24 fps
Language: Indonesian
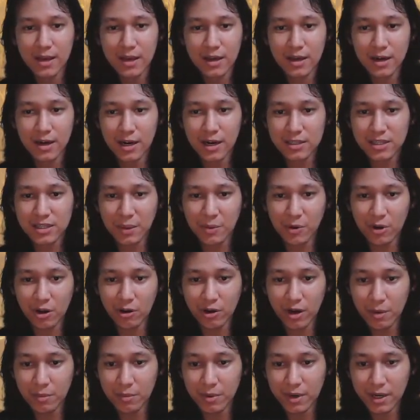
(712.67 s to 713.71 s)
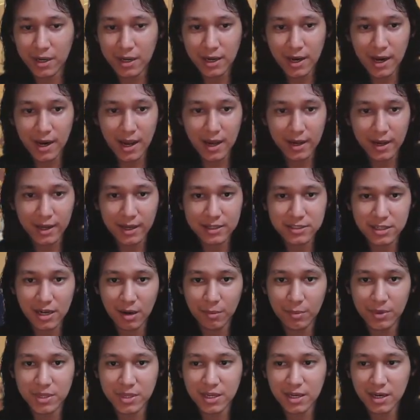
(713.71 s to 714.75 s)
Real time orang-orang yang bergerak ya,
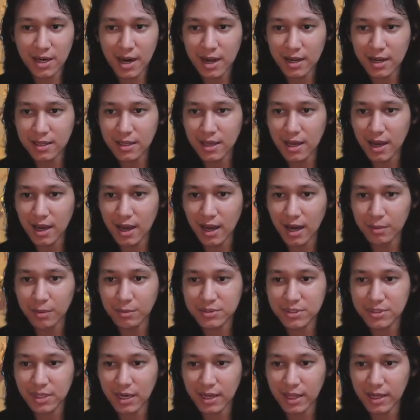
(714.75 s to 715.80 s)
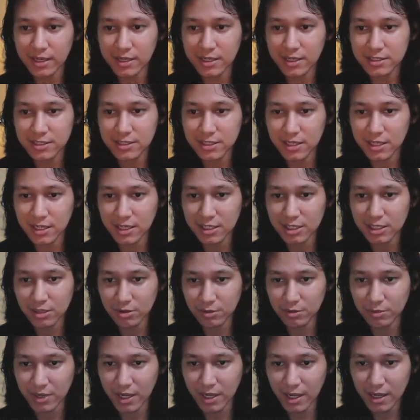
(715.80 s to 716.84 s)
serang menyerangnya. Kalian bisa lihat di sini
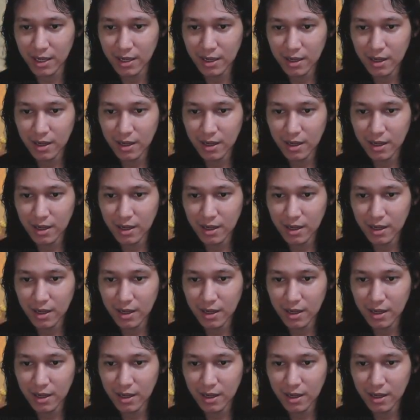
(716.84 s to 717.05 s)
teman-teman ya.